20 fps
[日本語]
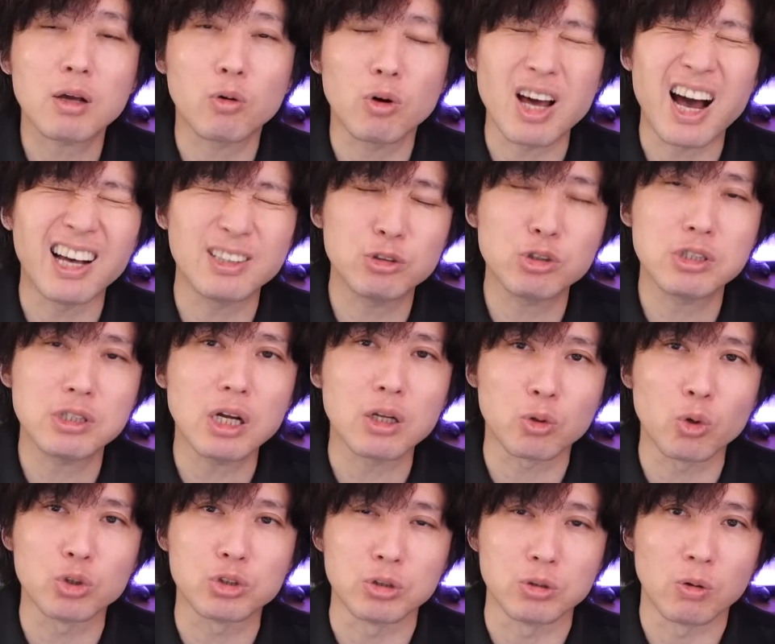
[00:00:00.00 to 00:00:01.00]
え、これ外したら
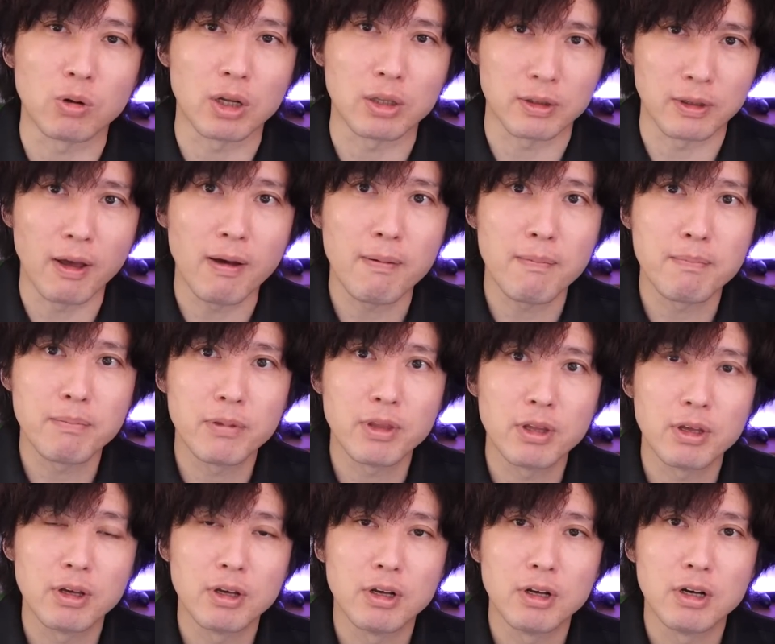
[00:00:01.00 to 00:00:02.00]
どうするのかって
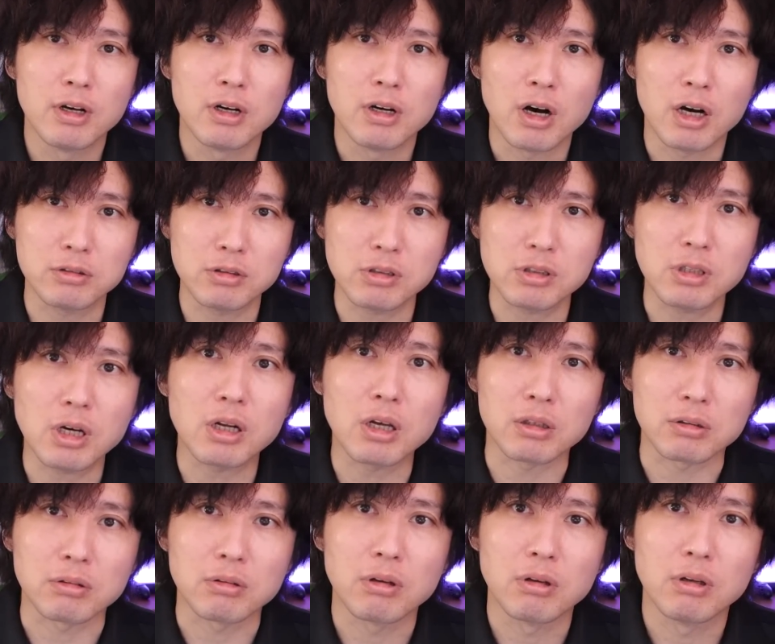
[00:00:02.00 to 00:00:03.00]
外した
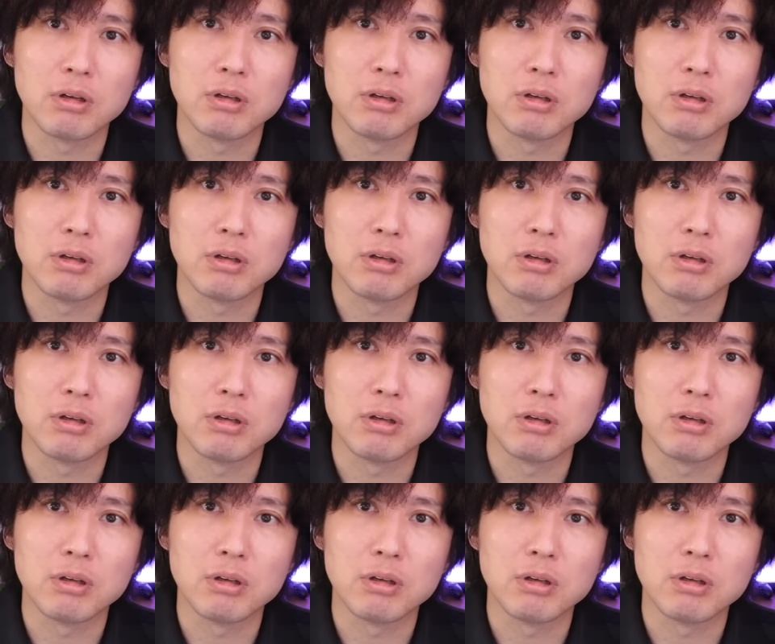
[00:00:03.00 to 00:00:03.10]
ら、